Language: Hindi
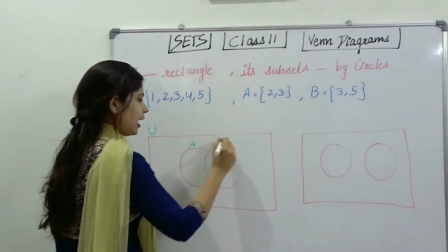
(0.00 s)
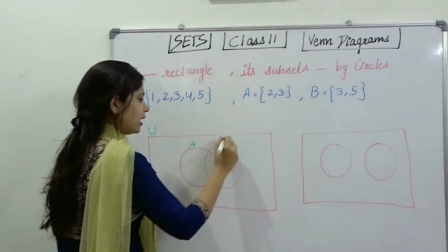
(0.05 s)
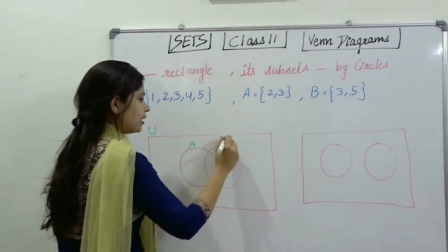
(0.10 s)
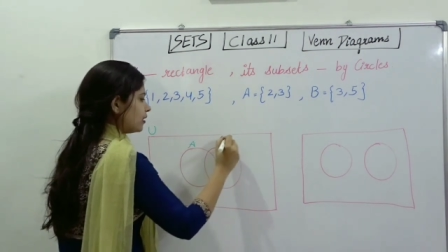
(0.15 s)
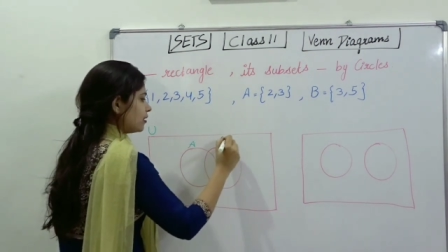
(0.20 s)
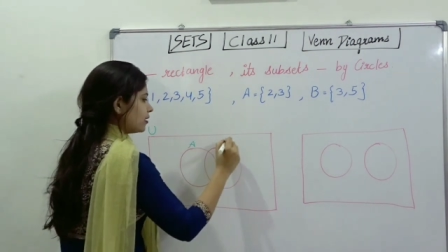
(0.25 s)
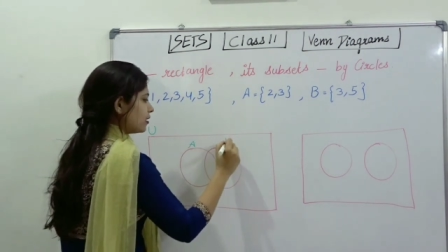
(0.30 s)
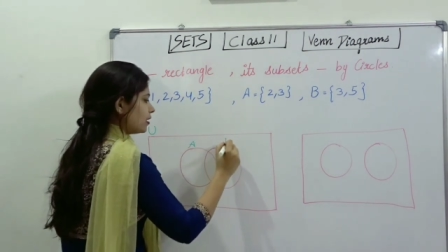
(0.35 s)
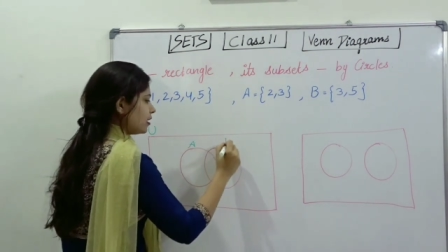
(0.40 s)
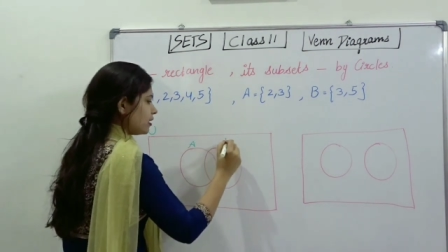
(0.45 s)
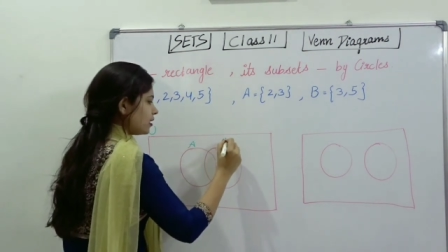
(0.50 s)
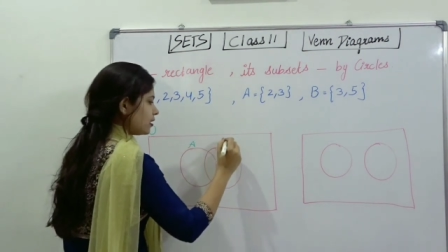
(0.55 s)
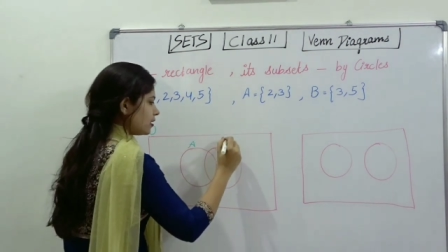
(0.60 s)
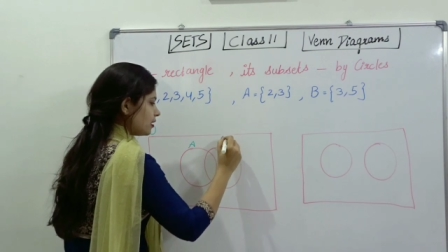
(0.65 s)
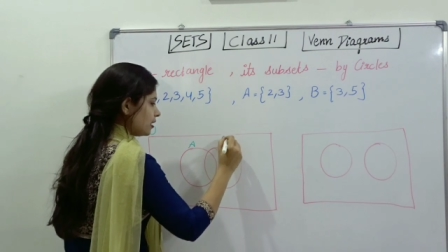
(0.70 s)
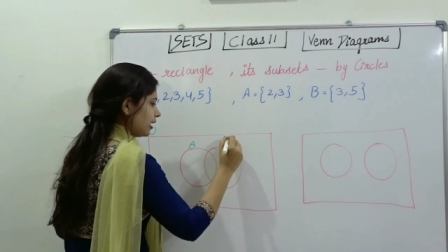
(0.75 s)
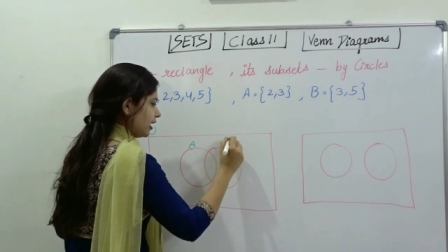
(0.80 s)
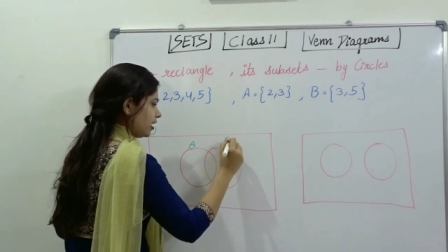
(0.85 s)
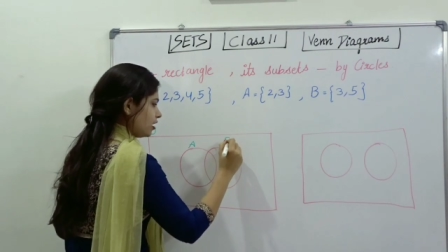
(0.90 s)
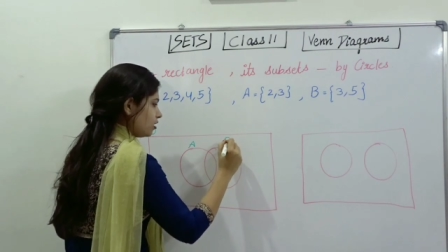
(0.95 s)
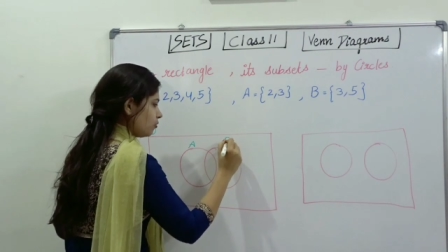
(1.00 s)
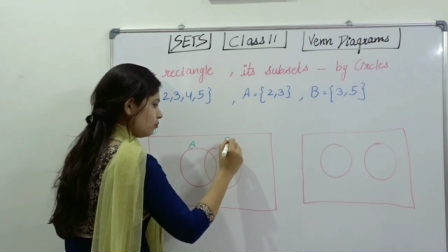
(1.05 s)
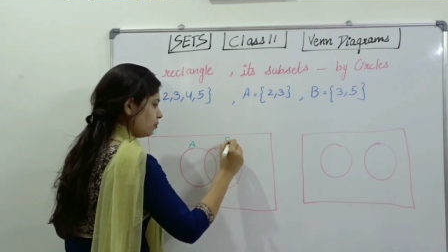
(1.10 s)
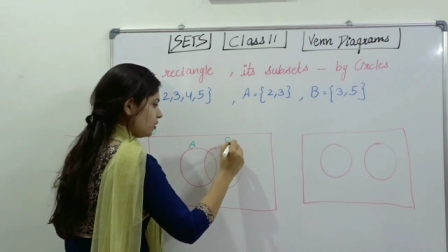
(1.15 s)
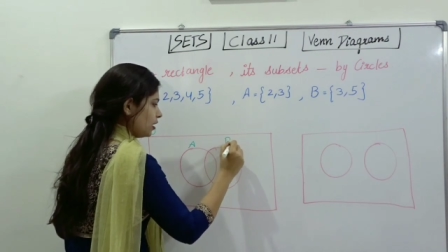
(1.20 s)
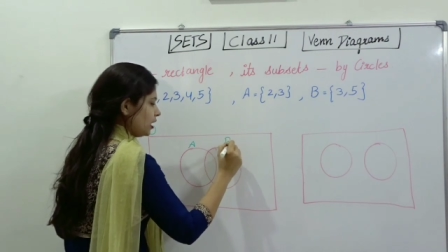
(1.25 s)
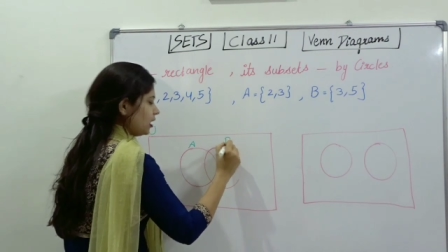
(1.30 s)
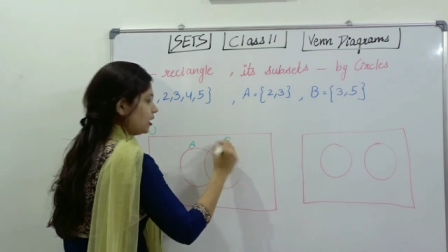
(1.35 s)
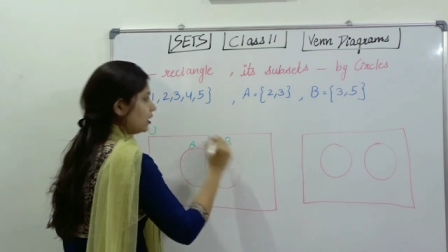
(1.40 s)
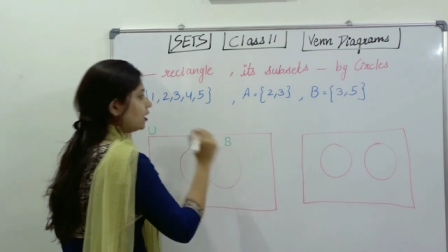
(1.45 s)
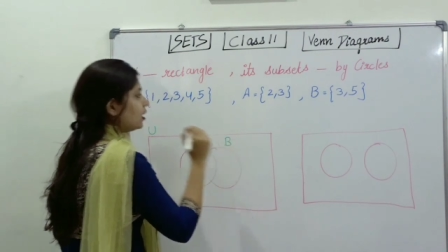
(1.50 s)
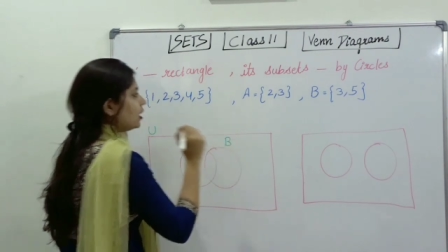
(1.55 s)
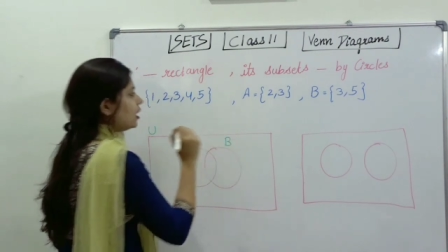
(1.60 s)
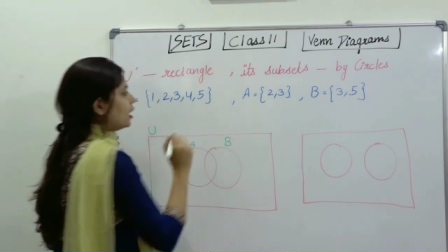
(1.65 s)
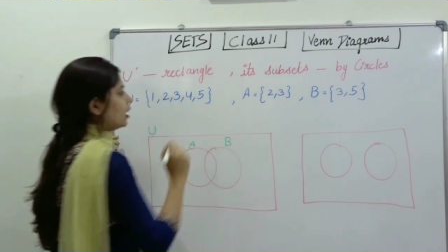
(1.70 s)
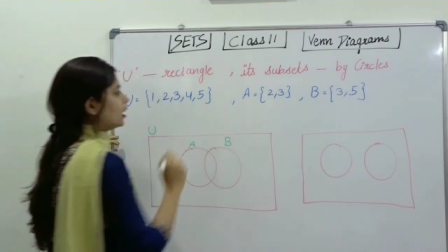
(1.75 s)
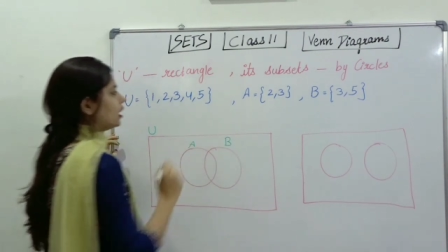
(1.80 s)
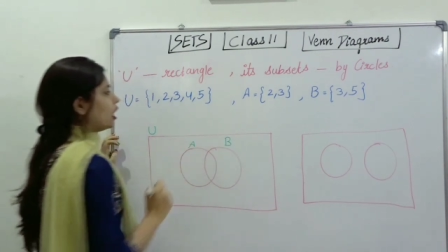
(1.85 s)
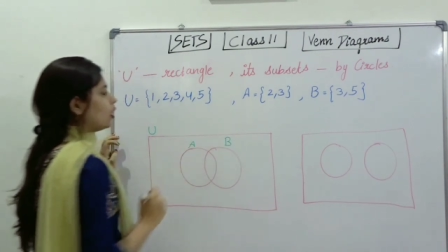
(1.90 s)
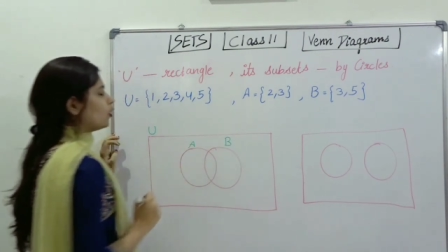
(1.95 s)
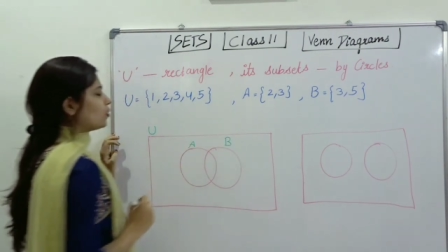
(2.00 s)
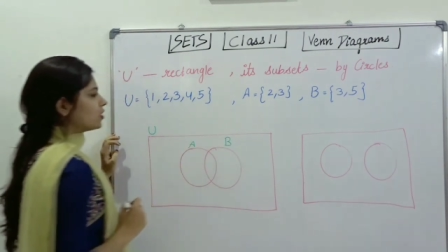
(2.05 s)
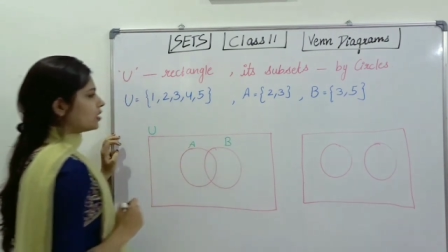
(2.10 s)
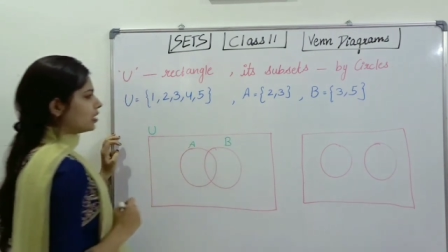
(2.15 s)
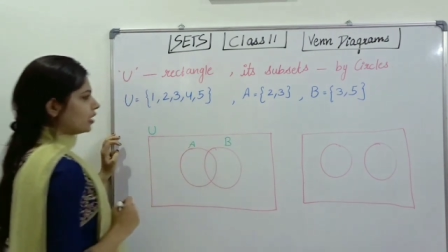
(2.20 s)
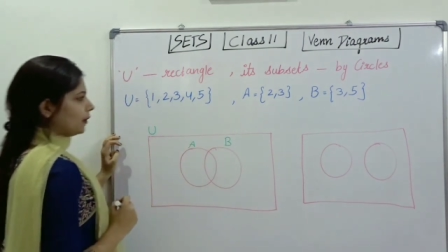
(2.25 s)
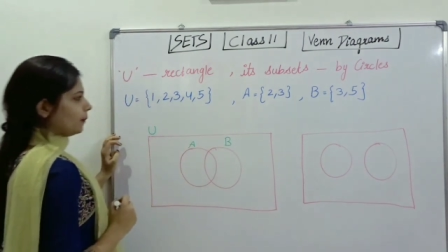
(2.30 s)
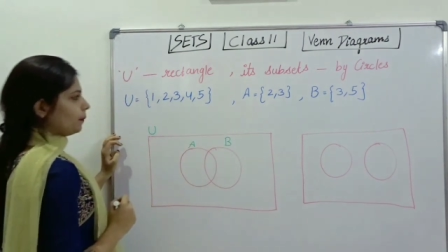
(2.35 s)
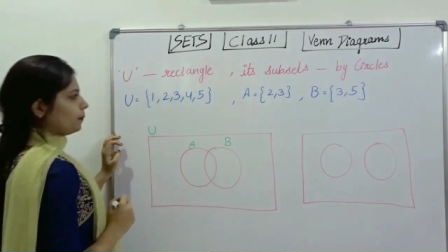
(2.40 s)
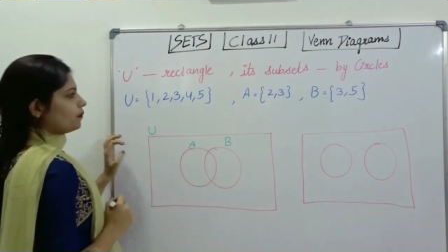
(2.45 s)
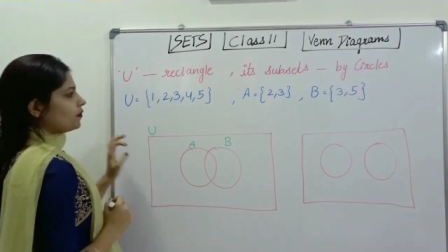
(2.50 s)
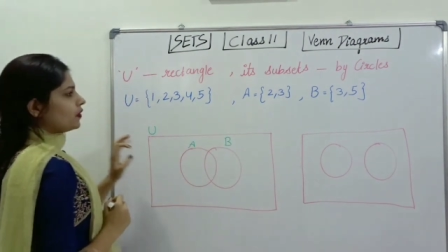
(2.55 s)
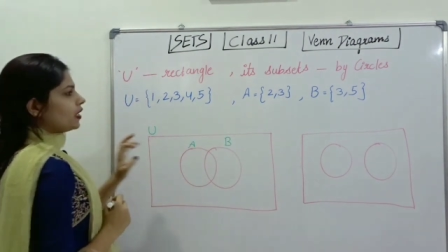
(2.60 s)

एंड दिस इज सेट बी नाउ सी